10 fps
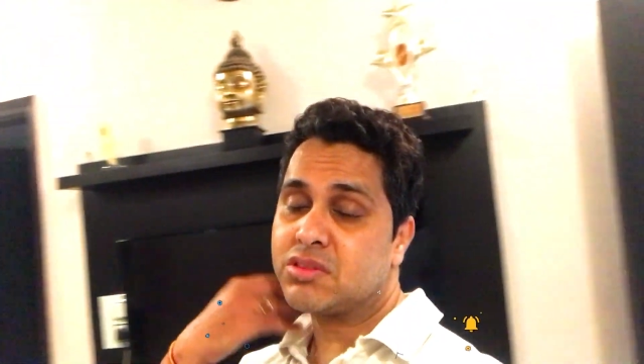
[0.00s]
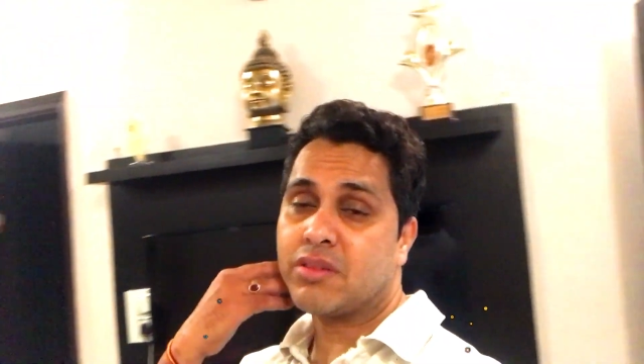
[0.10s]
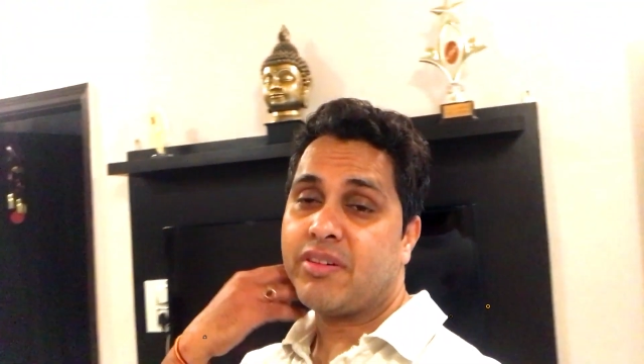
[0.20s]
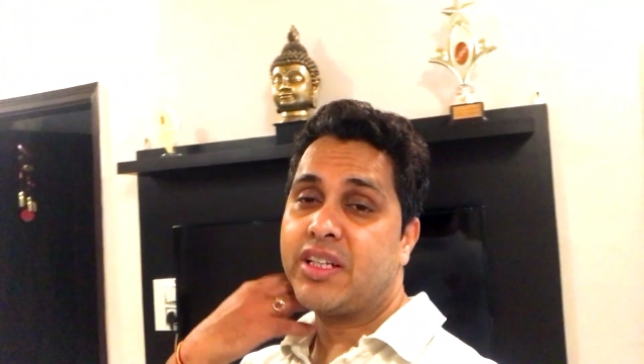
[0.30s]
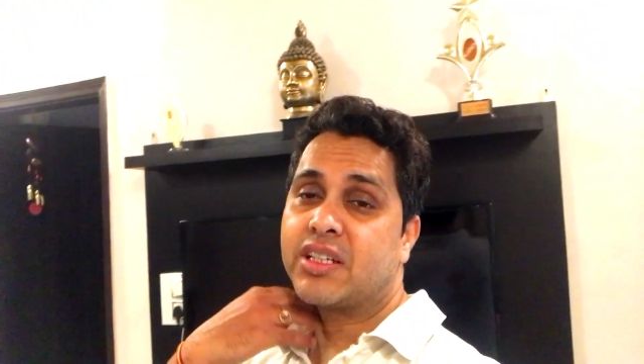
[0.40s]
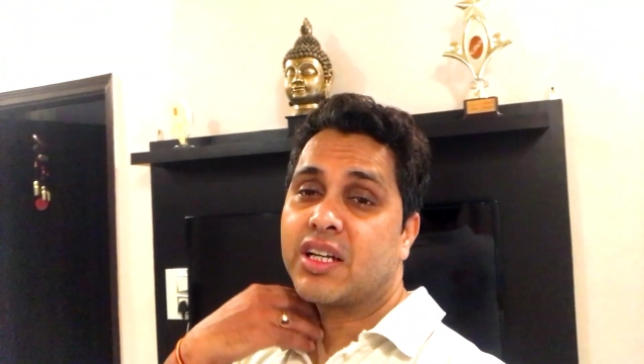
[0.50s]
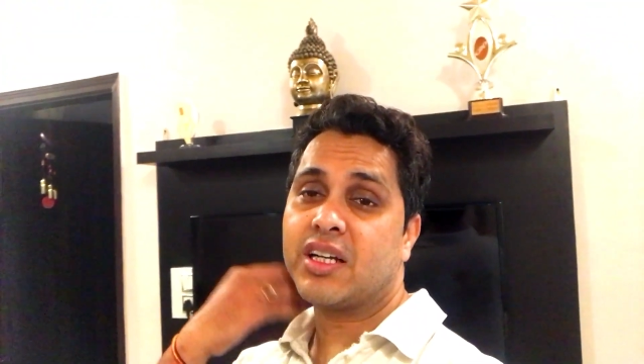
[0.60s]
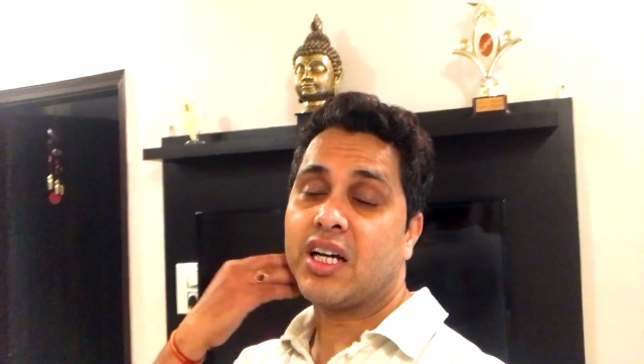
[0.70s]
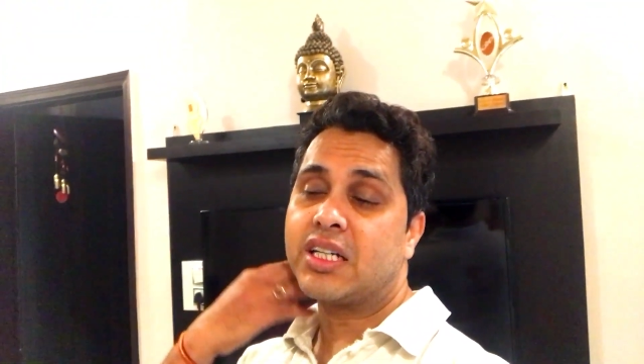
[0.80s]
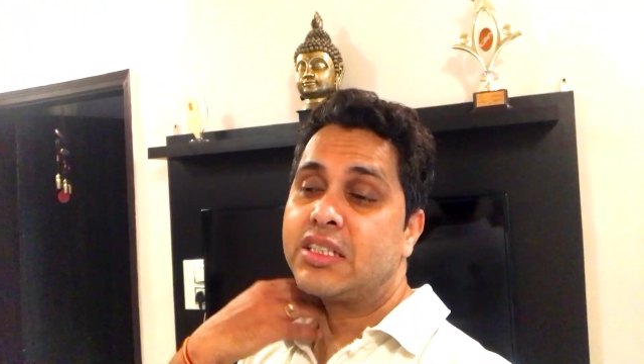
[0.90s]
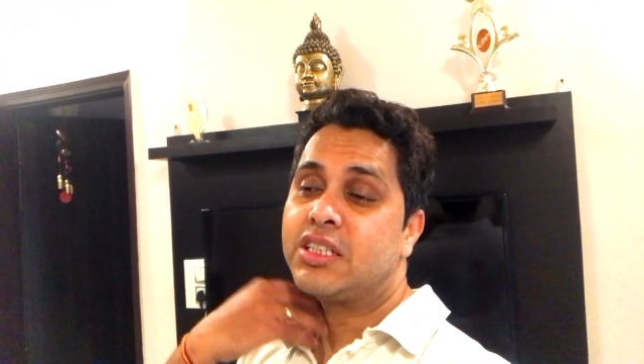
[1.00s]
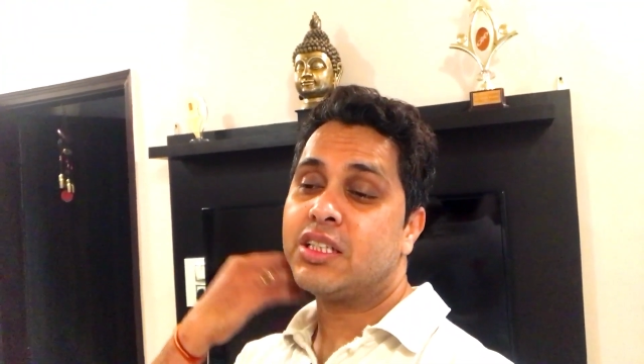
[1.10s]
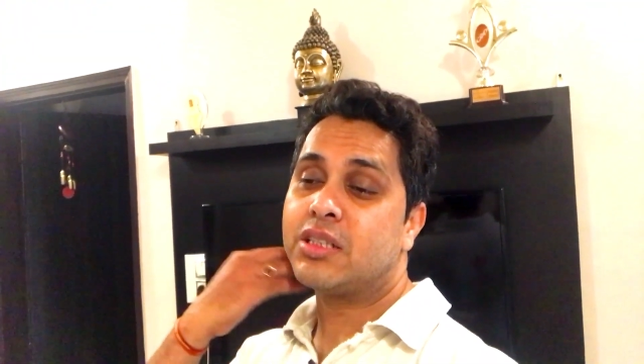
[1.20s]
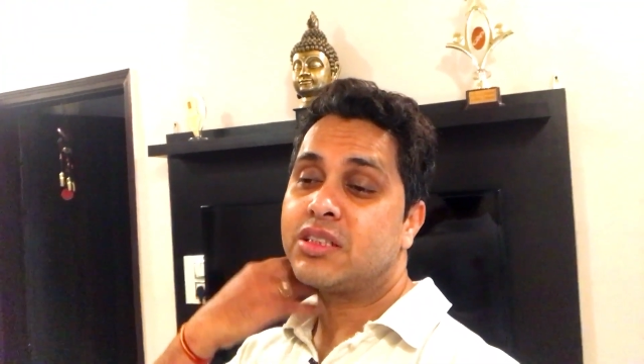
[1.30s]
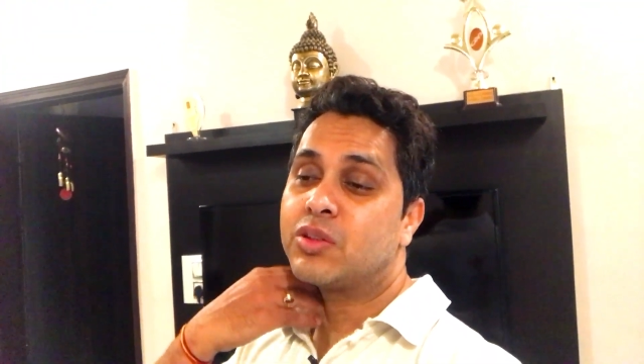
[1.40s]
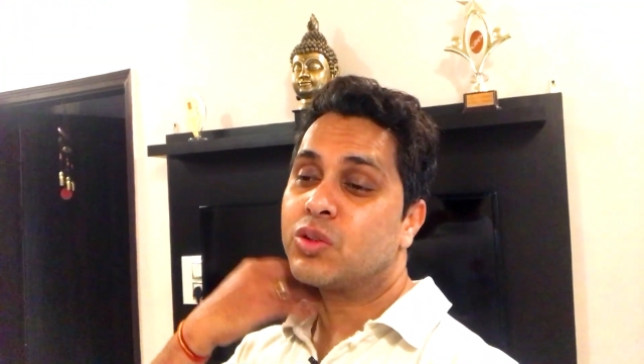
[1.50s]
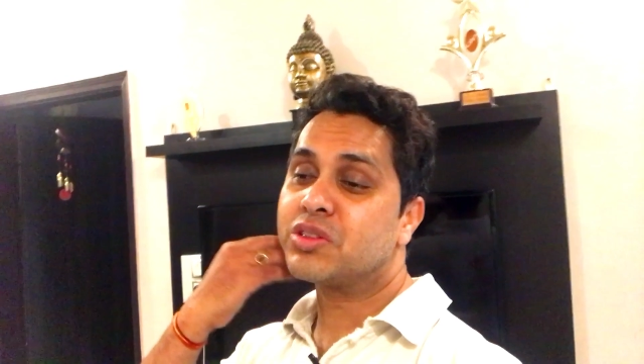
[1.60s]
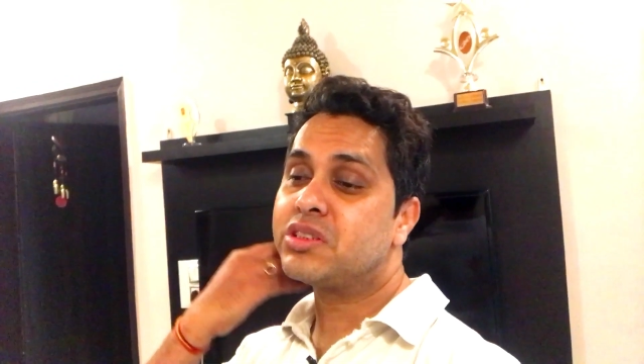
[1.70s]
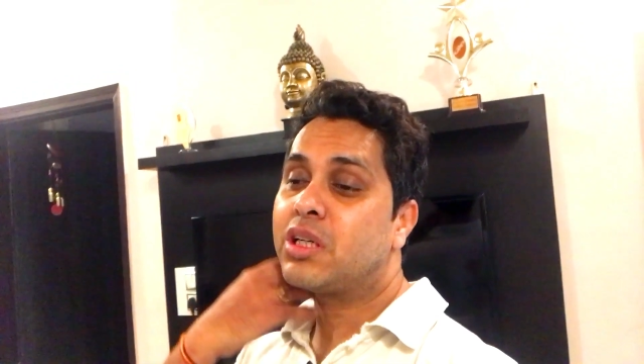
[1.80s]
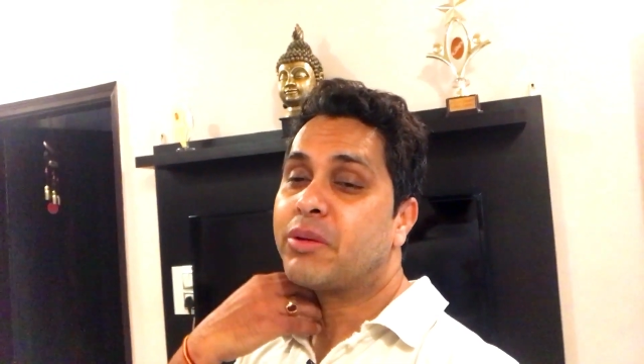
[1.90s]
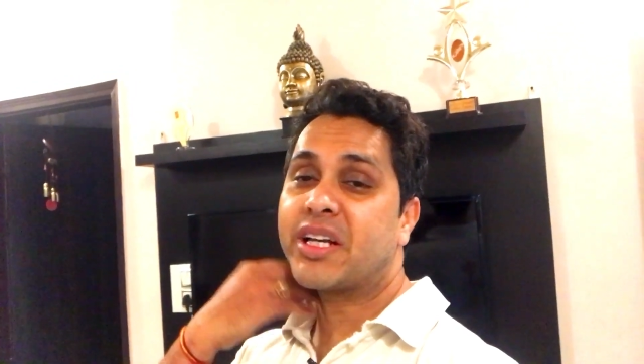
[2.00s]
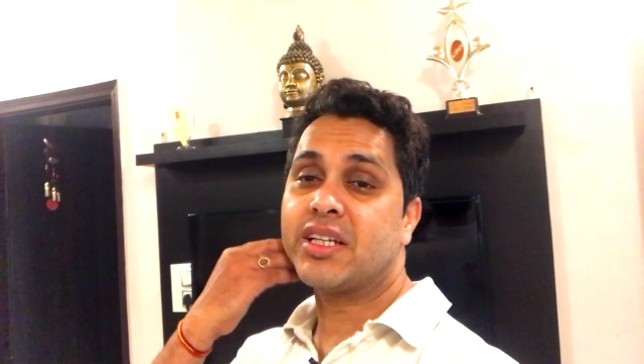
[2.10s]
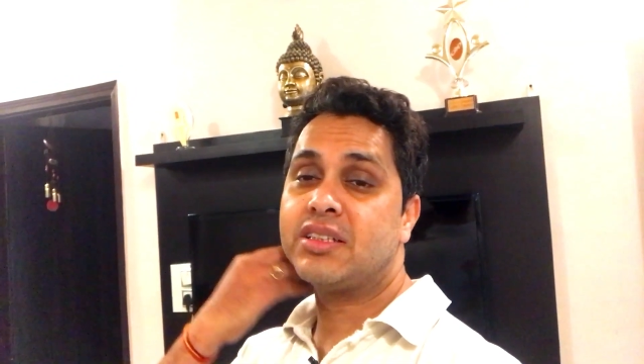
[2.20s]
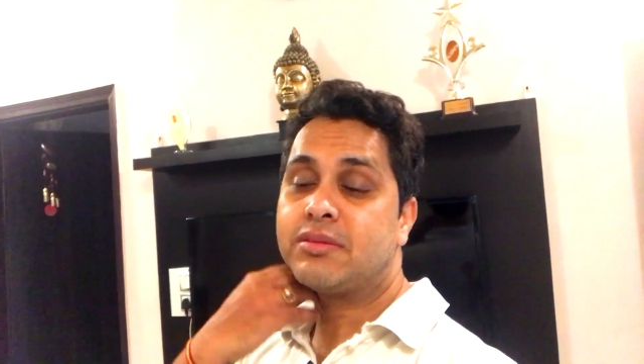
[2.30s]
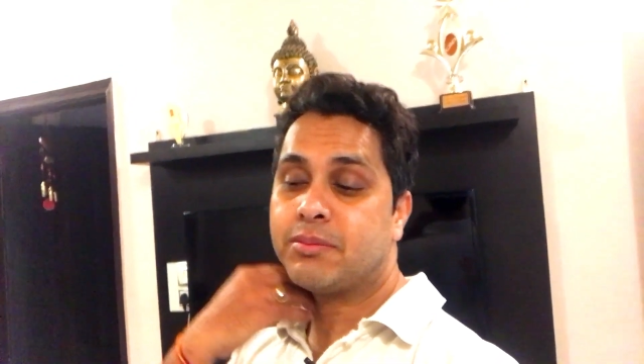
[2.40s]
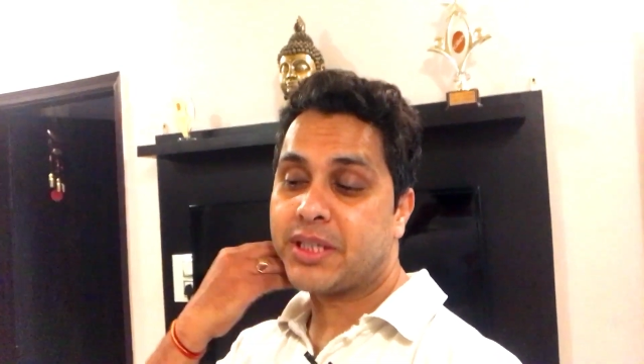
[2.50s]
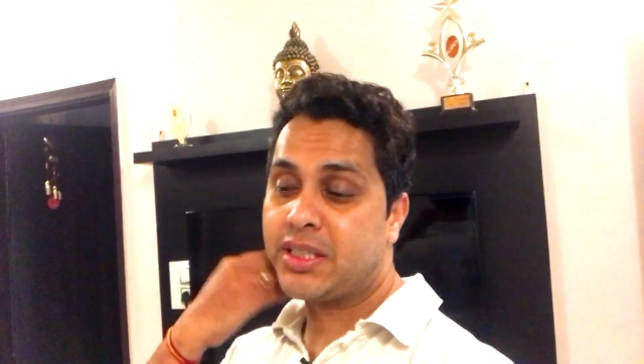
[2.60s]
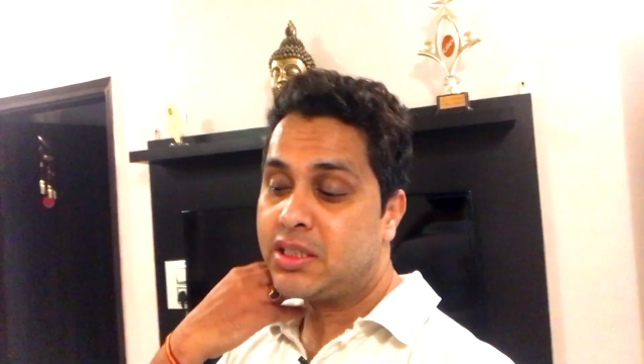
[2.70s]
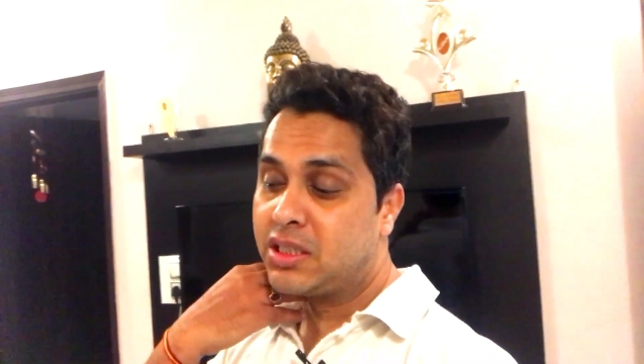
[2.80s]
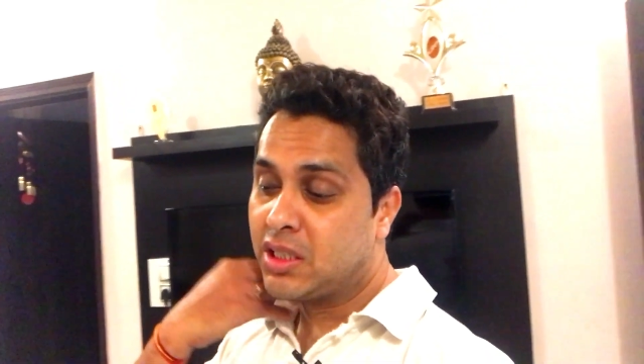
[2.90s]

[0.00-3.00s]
सफाई करने आ गई थी संतोष हमारी मेड